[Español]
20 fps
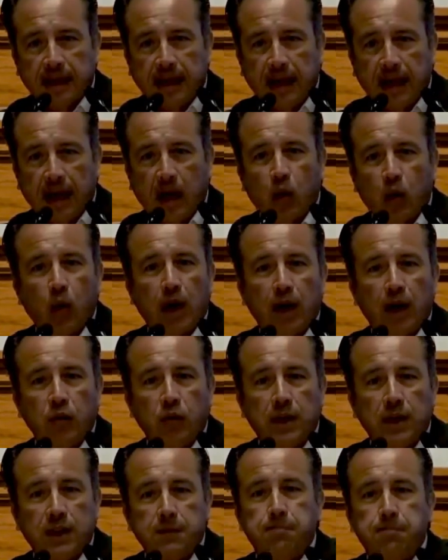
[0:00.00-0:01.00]
El
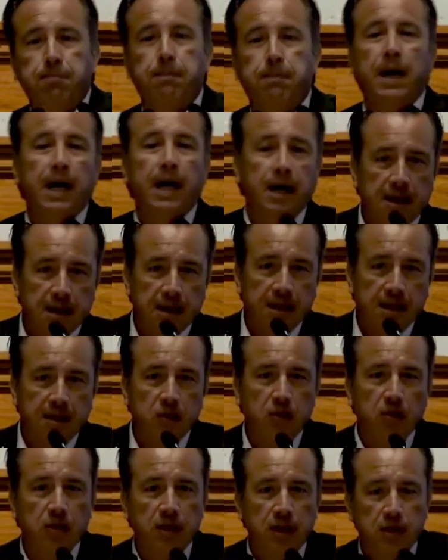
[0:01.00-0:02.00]
acuarium es parte
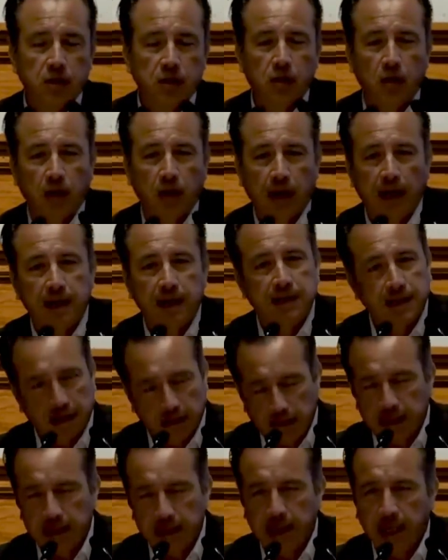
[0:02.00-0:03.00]
de uno de esos locales,
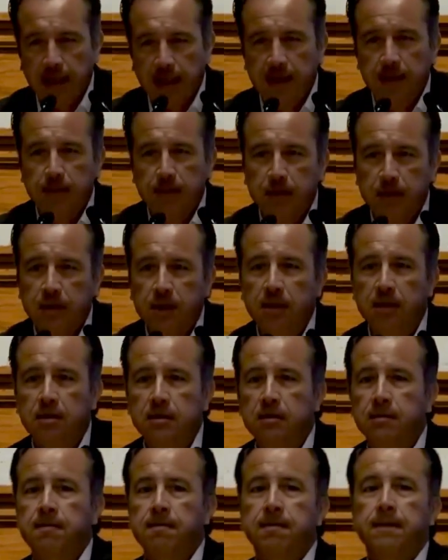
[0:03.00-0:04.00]
el más grande, por
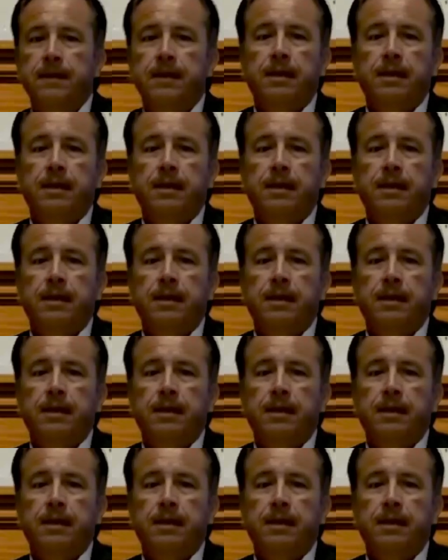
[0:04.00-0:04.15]
cierto.